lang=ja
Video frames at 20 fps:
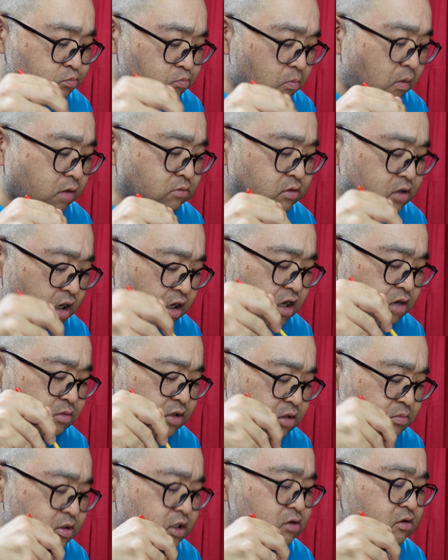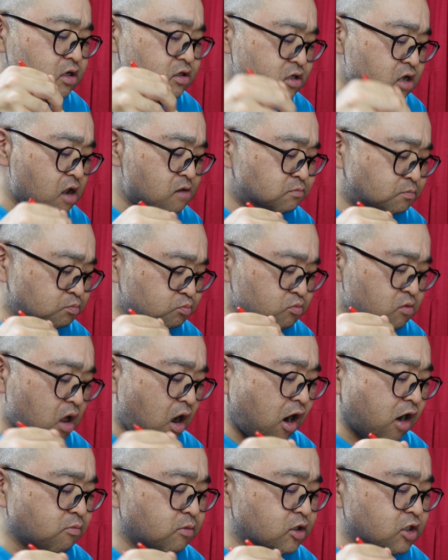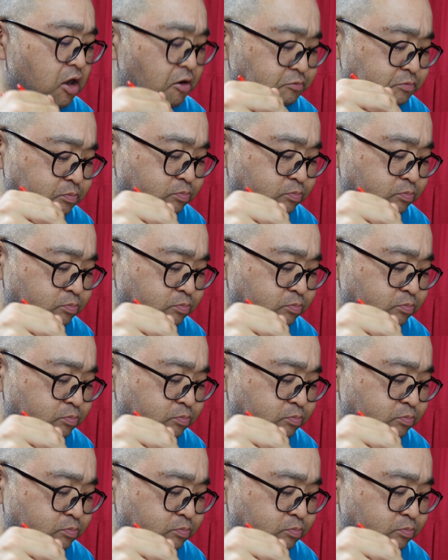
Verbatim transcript: まあ、長い目で見てください。長い目で。